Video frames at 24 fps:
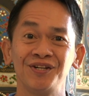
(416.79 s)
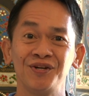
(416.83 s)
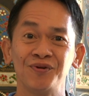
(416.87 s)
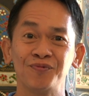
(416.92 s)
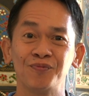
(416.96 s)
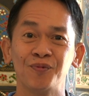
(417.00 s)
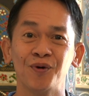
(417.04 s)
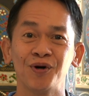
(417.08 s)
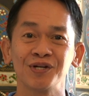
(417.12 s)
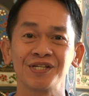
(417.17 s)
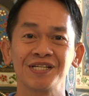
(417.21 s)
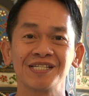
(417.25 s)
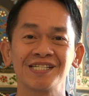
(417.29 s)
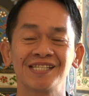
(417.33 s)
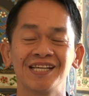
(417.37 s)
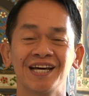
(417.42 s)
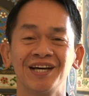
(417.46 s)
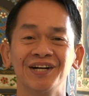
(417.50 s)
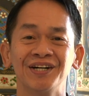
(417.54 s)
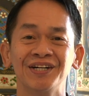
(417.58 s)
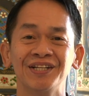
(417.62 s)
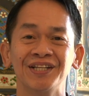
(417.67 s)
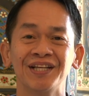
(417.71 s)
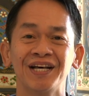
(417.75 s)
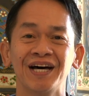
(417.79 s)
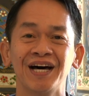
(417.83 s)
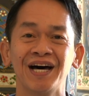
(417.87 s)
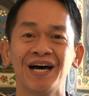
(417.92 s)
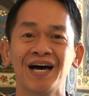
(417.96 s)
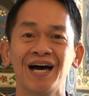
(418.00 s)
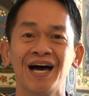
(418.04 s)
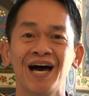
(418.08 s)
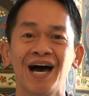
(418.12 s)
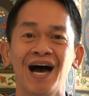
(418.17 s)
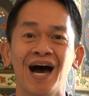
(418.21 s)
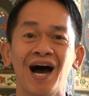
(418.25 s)
niyo yung boses na yon.
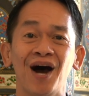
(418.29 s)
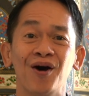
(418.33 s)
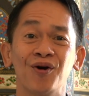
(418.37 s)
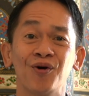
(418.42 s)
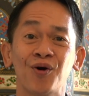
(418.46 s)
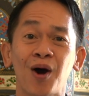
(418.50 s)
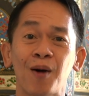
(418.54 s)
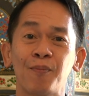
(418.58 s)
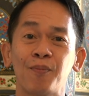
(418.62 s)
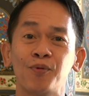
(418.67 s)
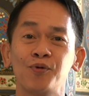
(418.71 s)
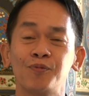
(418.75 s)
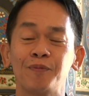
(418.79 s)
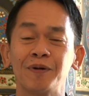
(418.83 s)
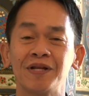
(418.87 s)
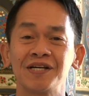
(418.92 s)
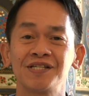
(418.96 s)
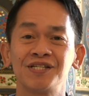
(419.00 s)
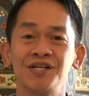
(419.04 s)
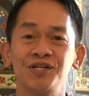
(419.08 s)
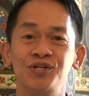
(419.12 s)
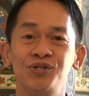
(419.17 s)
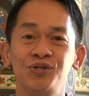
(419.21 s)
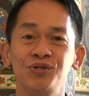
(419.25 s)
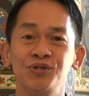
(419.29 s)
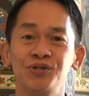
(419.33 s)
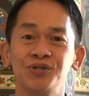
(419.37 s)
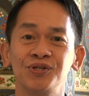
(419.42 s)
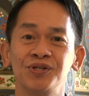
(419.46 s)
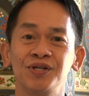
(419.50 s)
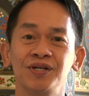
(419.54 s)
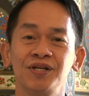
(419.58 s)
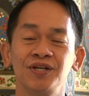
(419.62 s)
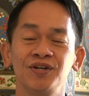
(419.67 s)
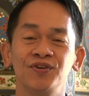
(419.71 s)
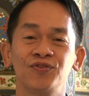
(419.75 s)
Ako nga po pala si June,
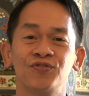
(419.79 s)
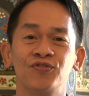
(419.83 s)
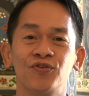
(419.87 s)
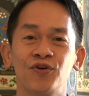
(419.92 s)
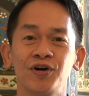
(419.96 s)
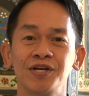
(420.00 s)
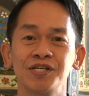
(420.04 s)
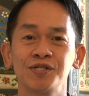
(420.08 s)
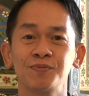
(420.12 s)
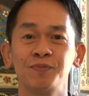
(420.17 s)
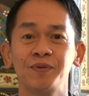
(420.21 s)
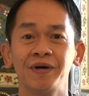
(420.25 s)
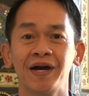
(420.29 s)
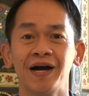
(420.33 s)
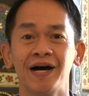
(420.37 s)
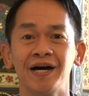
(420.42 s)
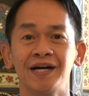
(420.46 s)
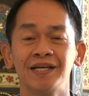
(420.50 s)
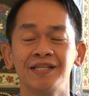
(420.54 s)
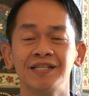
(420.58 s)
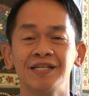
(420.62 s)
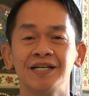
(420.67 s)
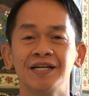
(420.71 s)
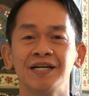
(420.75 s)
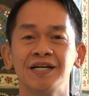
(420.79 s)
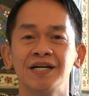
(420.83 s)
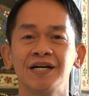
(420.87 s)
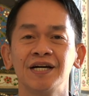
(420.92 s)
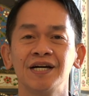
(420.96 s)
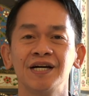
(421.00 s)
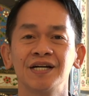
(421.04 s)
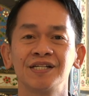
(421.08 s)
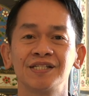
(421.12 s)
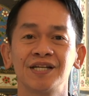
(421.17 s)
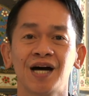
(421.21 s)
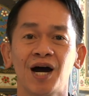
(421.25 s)
yung voice behind
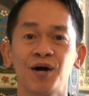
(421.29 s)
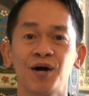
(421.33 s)
sa